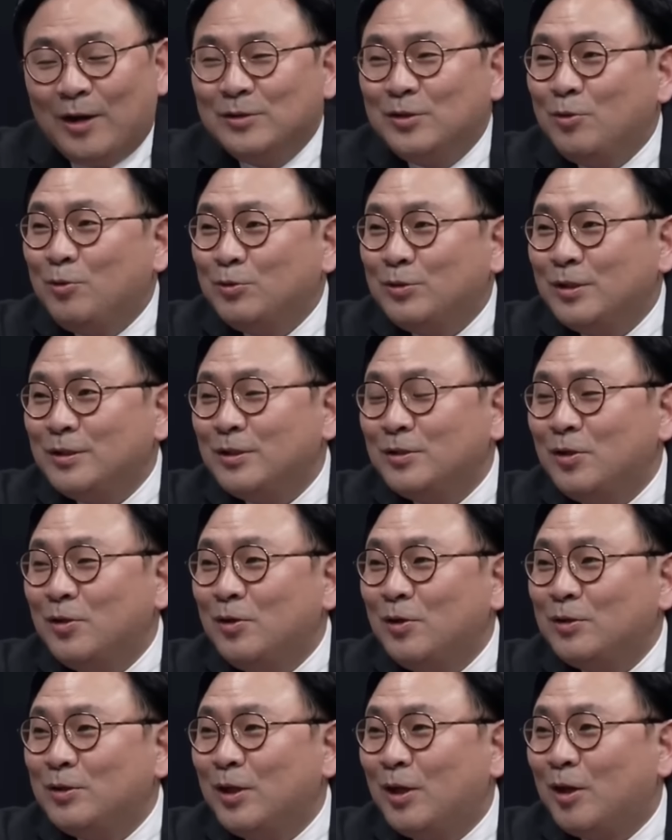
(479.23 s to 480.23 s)
강서구청장
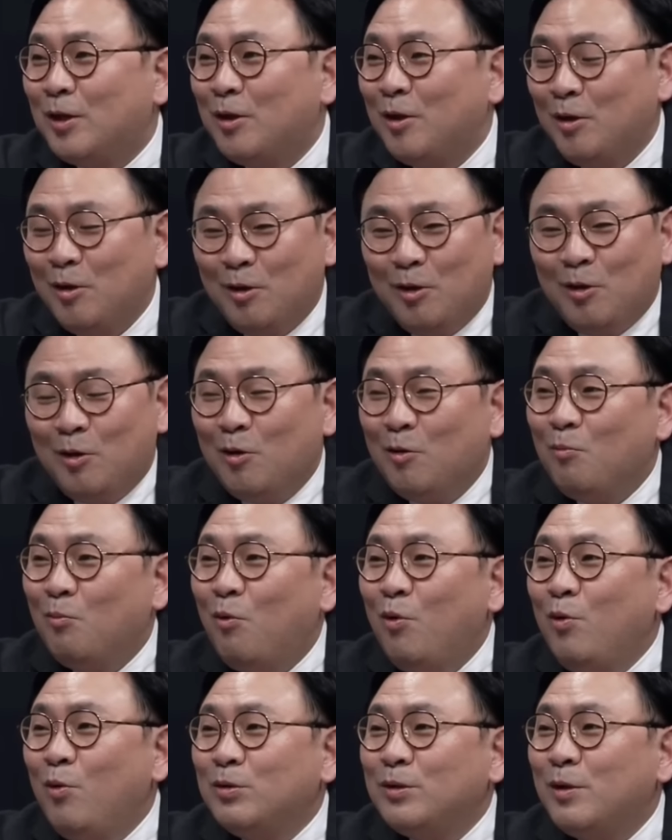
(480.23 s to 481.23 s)
선거 때
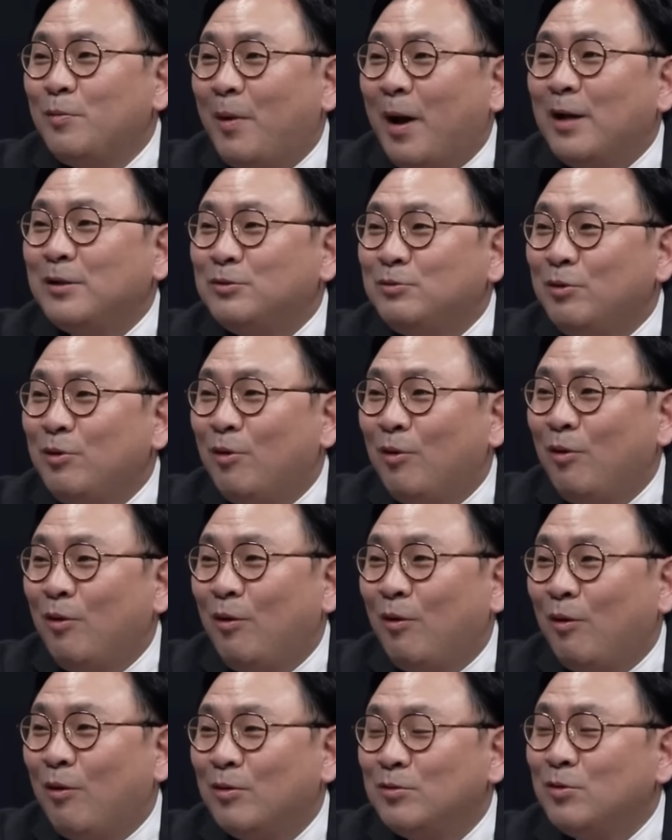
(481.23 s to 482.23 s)
모의고사를
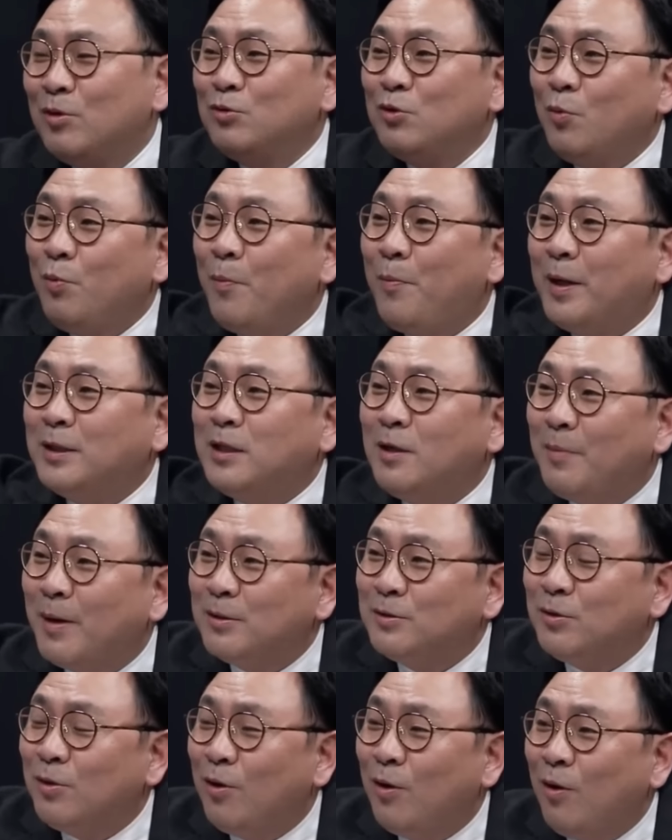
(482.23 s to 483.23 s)
봤어요. 예. 성적표
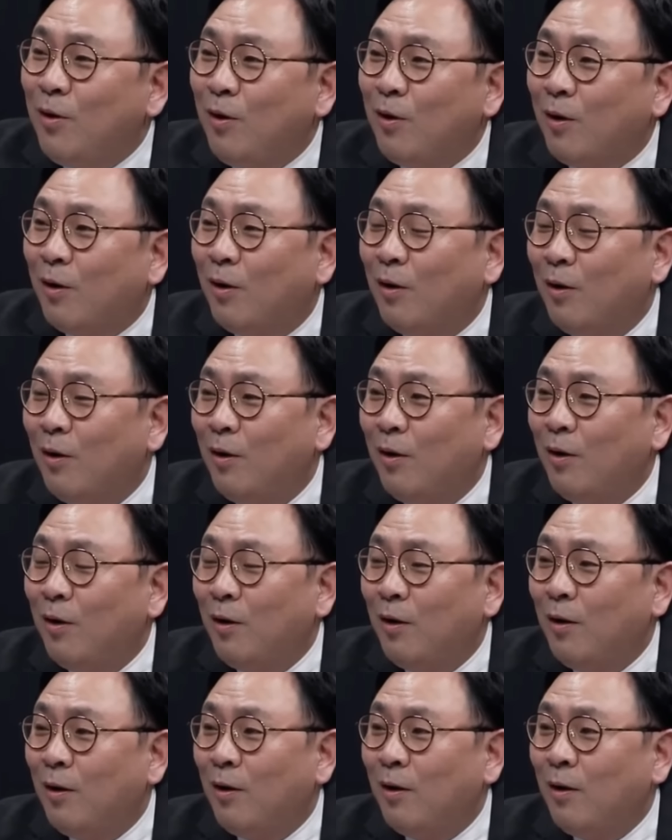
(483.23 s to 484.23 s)
받아봤어요. 아니, 예비고사 치르고